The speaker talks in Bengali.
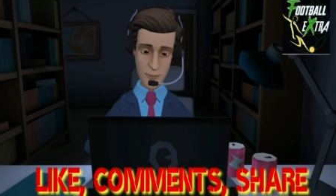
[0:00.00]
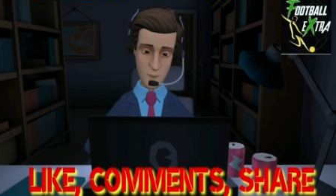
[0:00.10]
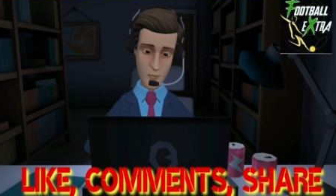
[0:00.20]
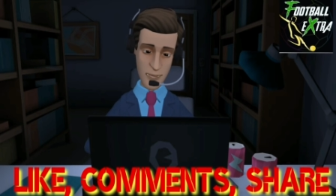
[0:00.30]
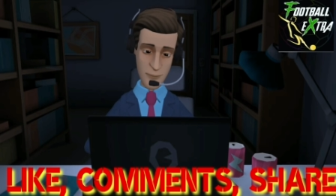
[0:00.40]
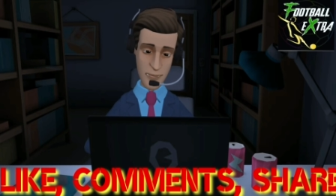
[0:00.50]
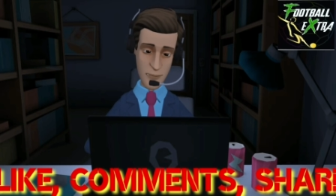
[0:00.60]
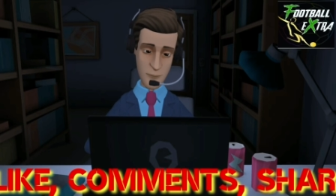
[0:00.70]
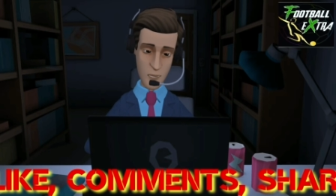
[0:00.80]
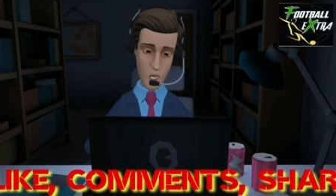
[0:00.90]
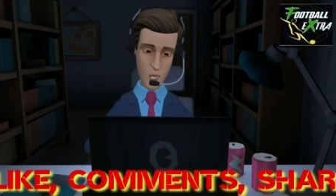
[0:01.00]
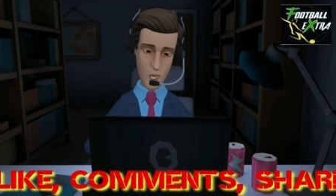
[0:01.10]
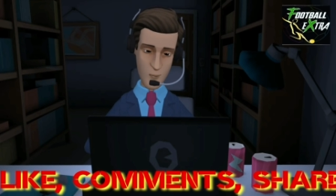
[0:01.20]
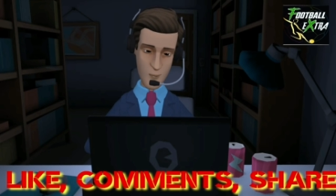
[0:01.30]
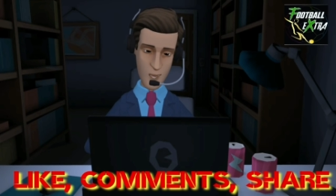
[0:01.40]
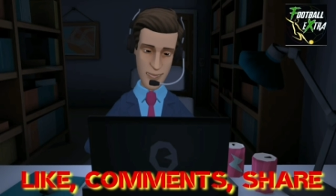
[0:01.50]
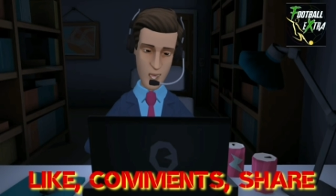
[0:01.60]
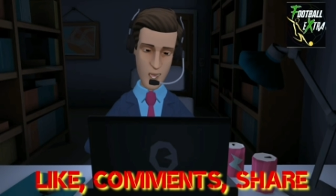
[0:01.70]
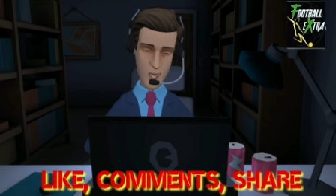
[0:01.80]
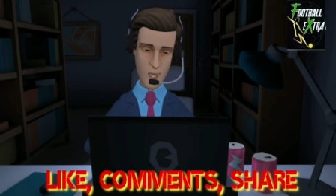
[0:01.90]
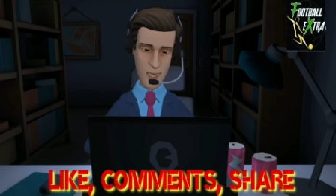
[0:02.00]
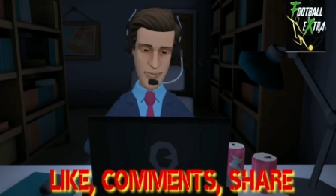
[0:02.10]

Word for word: কিছু তো সেটার কোনো ভিত্তি নেই